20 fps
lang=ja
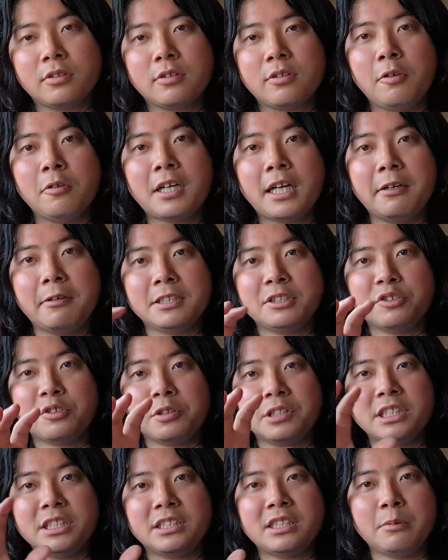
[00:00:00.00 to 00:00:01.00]
今回はちょっ
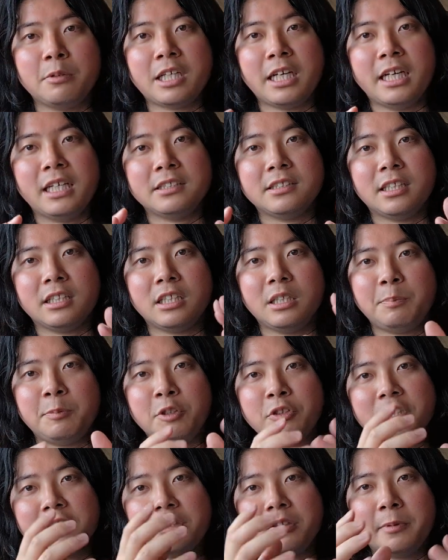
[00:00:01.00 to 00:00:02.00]
とシステム開発だったり、
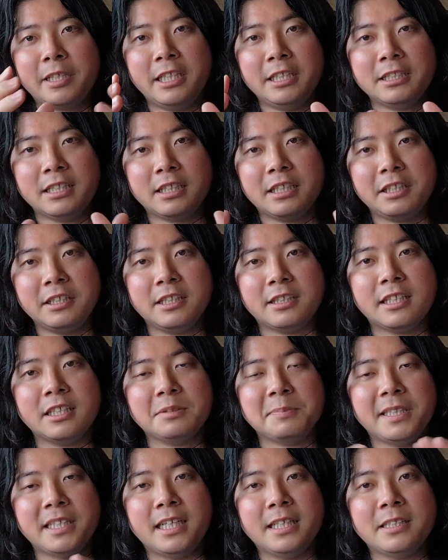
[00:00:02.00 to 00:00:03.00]
プロジェクトマネージャー的な
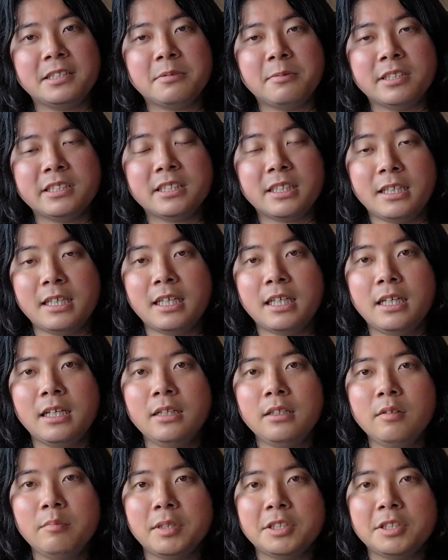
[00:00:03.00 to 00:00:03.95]
立場で話しましたが、